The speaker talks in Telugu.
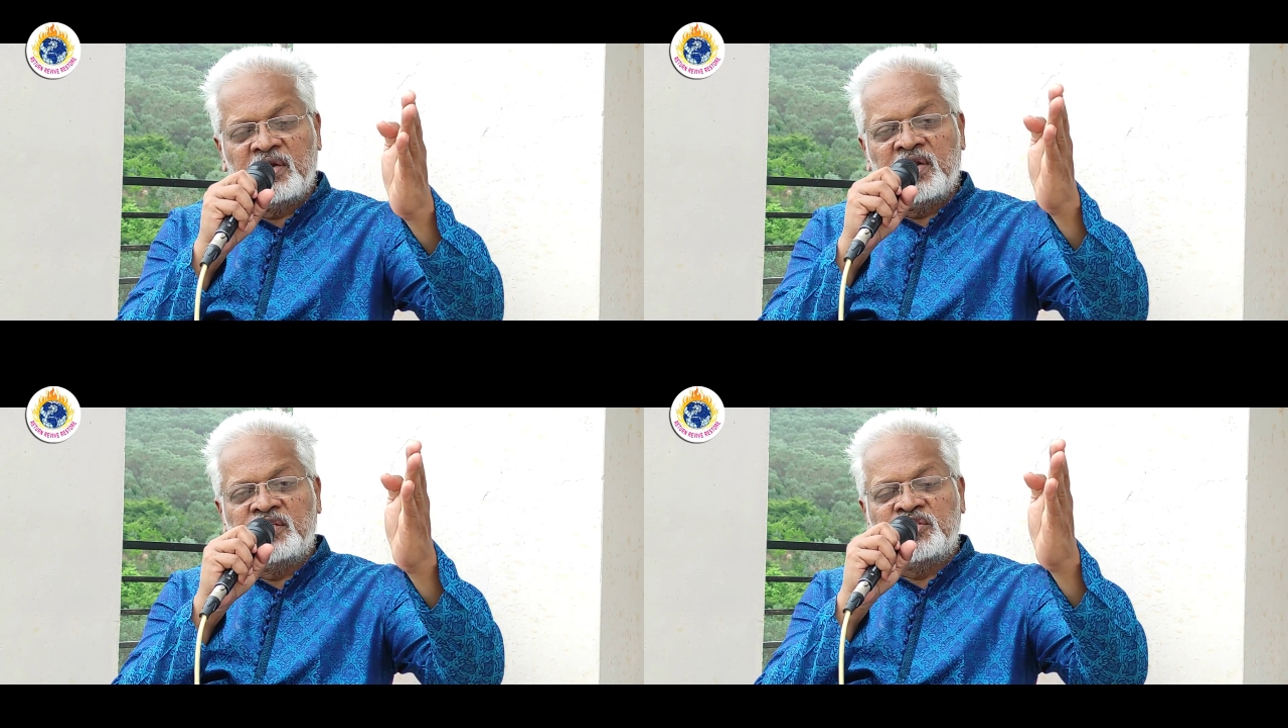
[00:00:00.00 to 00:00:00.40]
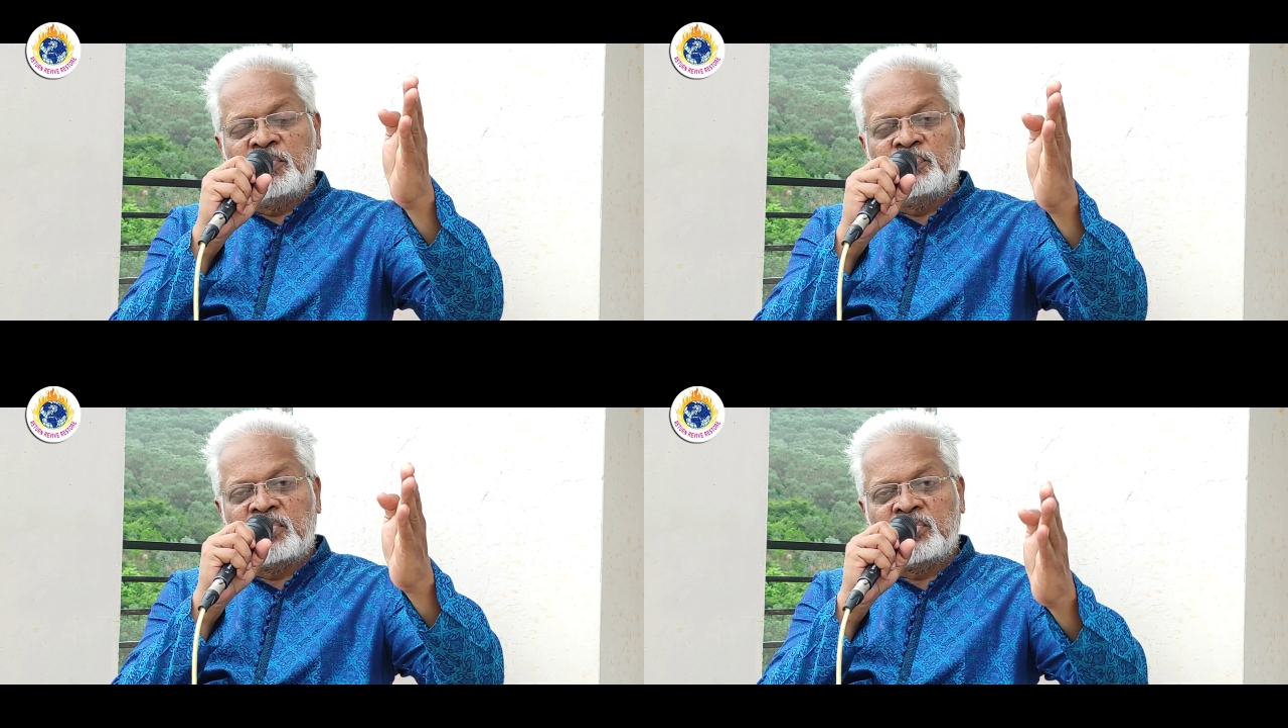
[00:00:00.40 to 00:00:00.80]
నా
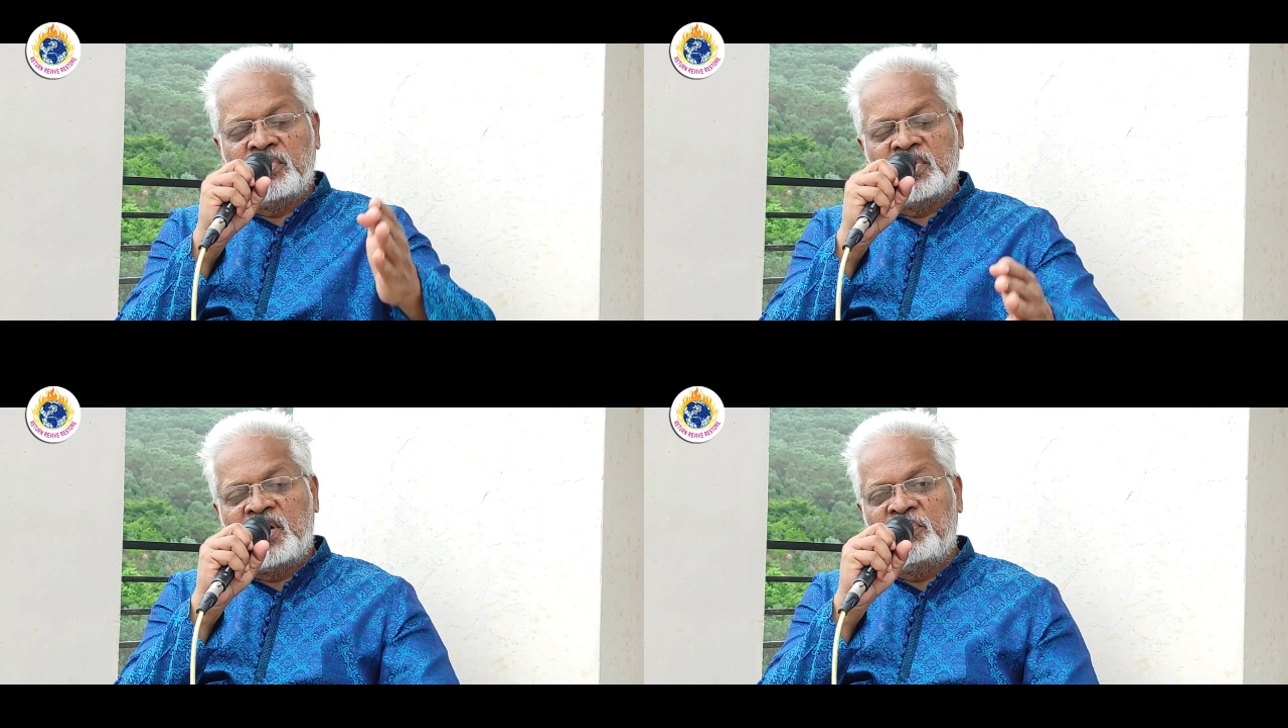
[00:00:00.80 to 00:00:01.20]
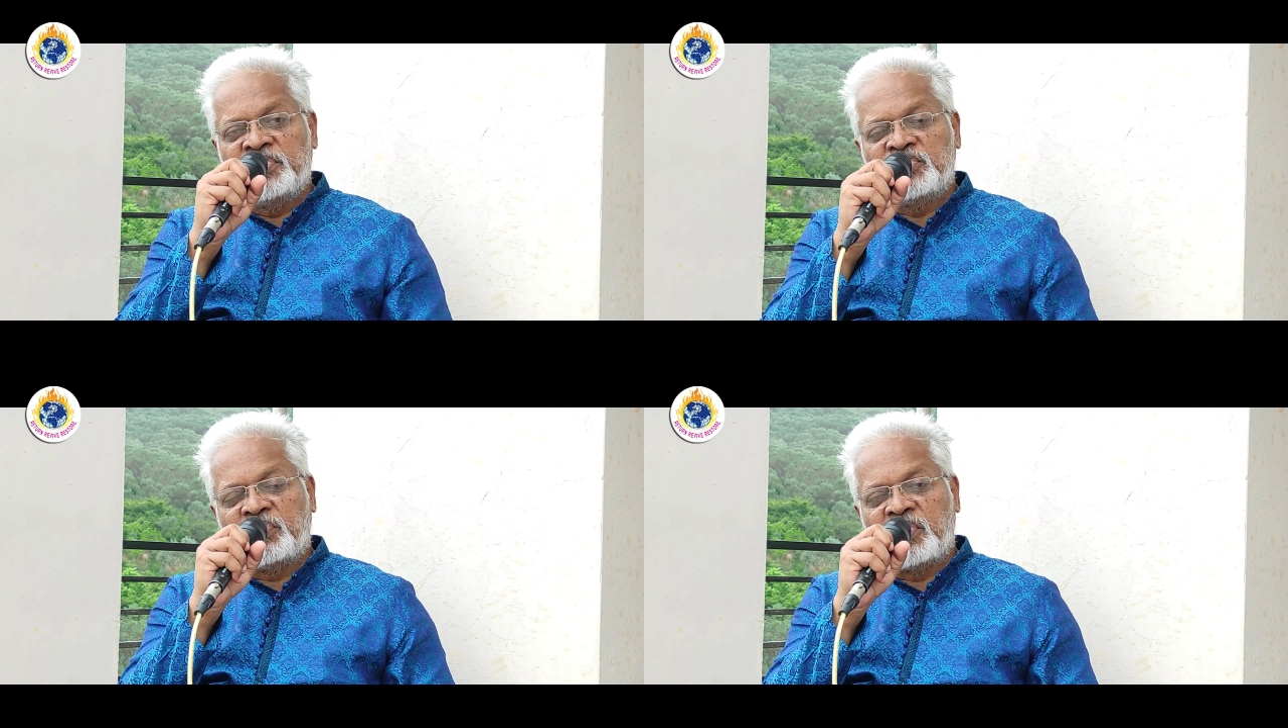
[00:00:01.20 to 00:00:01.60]
చేయి పట్టుకుని
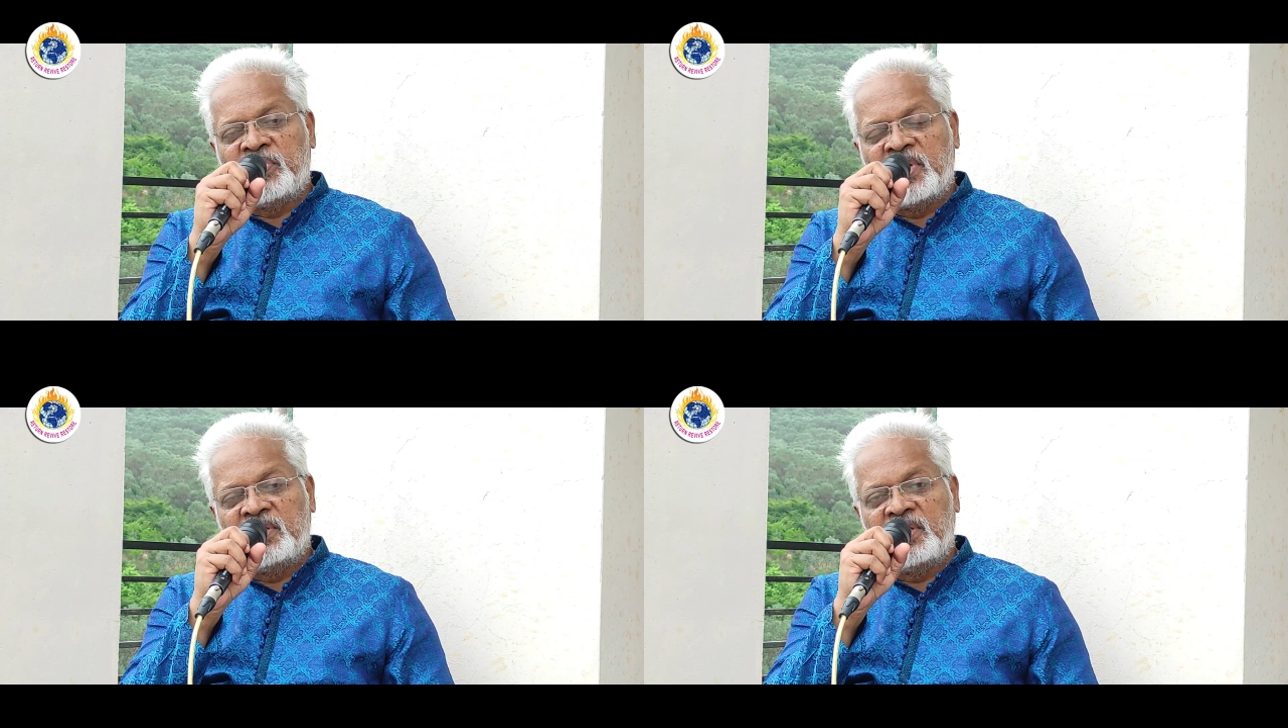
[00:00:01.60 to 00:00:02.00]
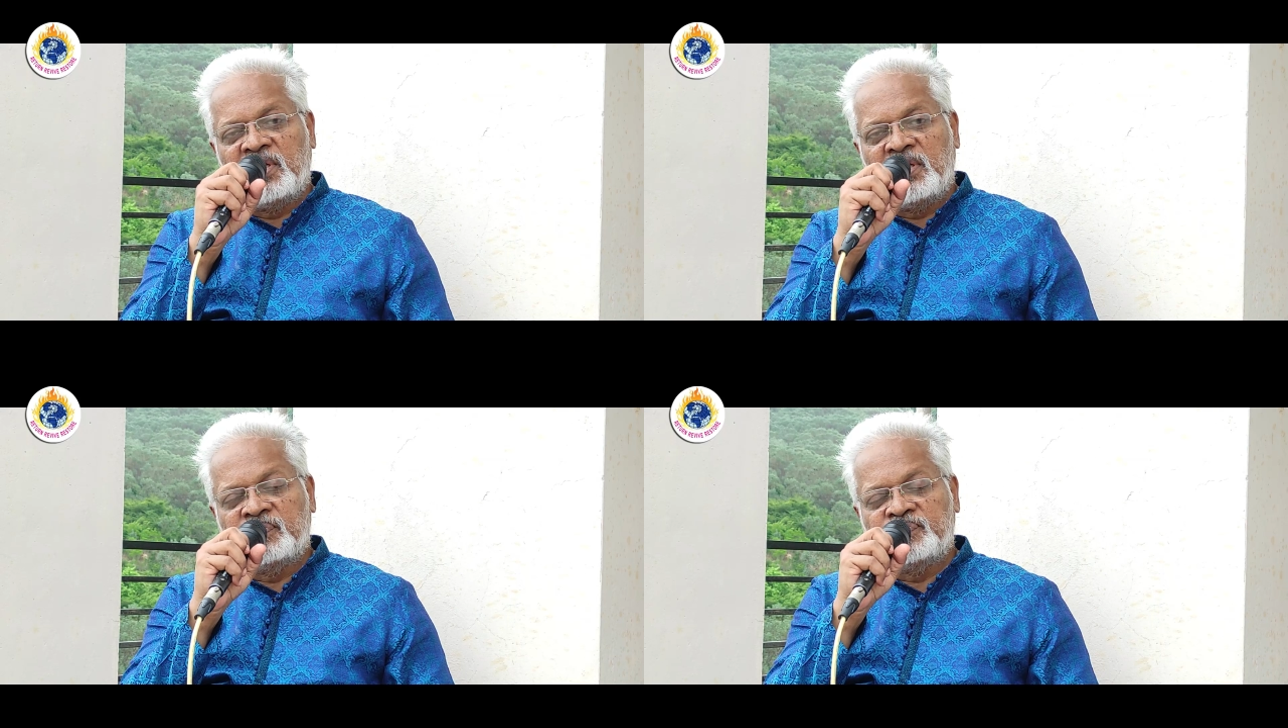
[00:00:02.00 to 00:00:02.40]
నడిపించే ప్రభా అంటే
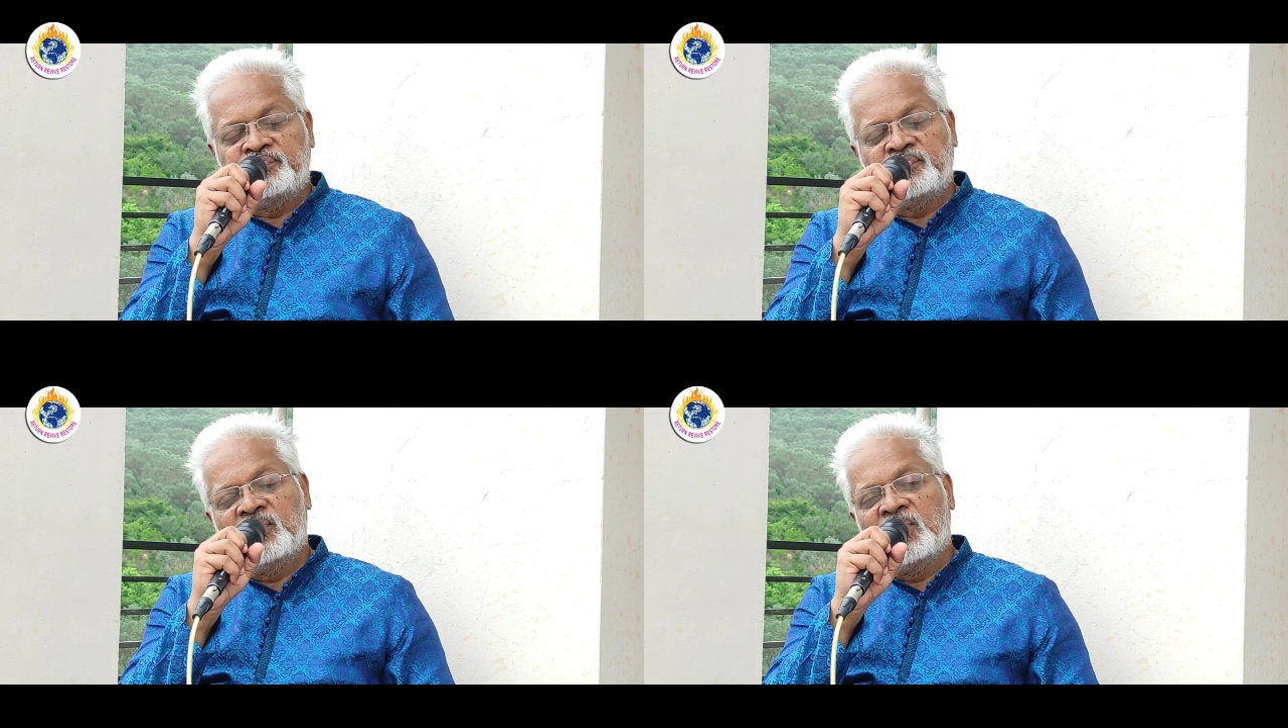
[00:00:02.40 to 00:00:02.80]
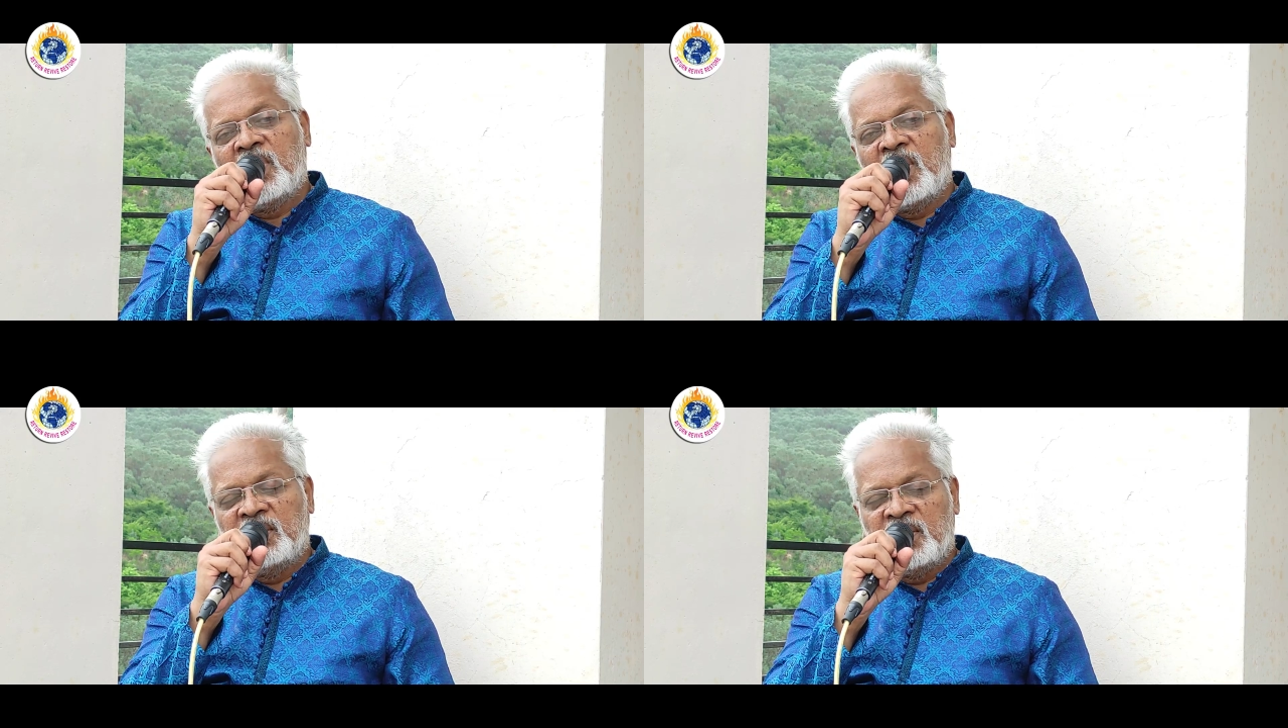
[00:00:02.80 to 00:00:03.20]

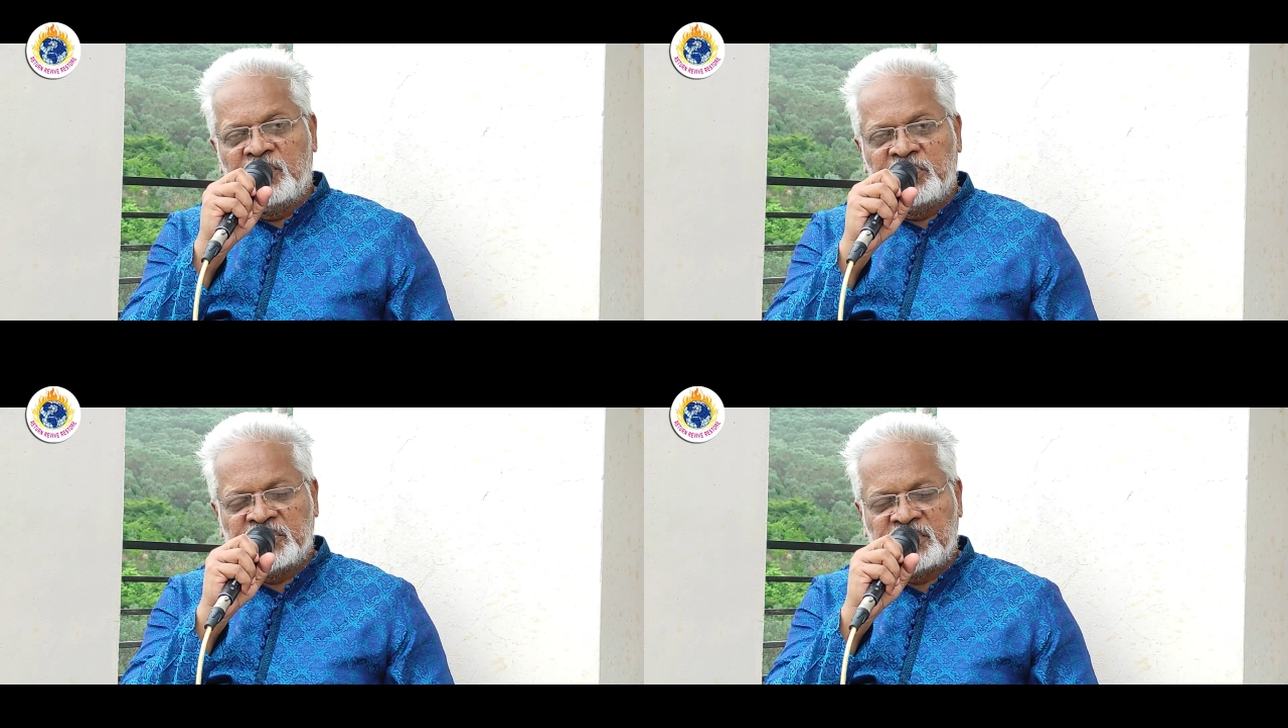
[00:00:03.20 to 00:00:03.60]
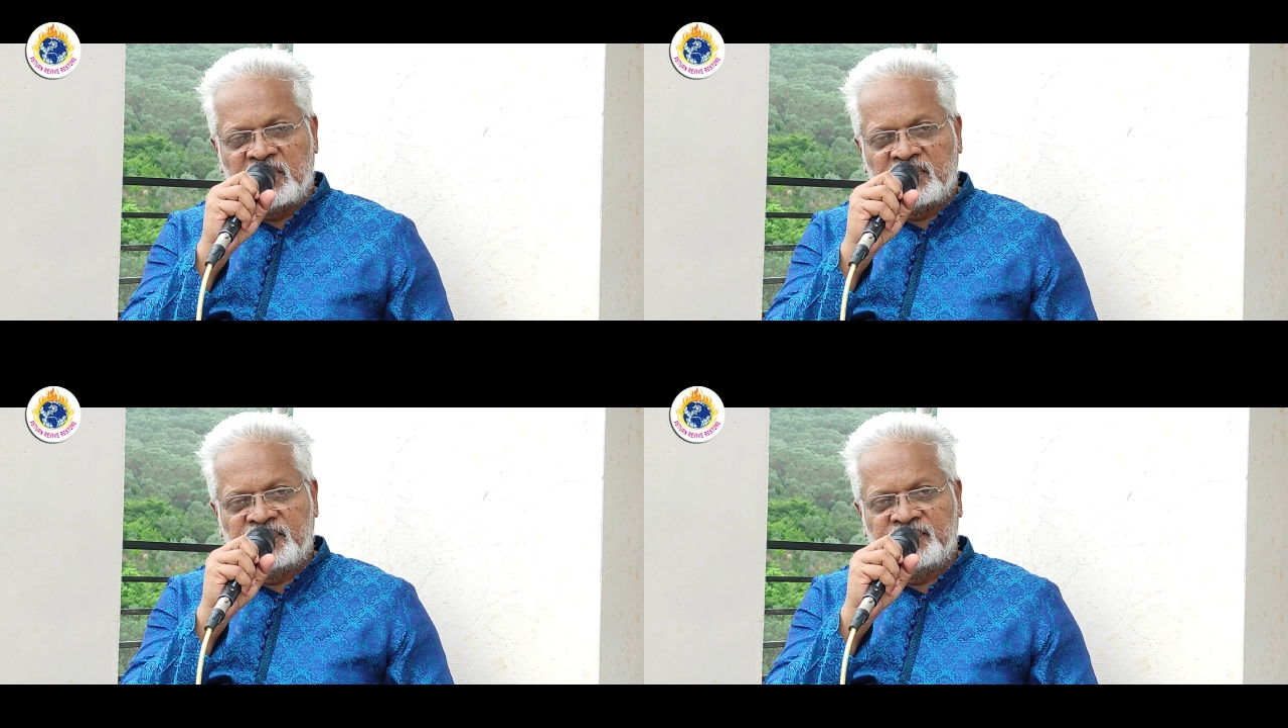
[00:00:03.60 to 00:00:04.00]
ఆయన నడిపిస్తారు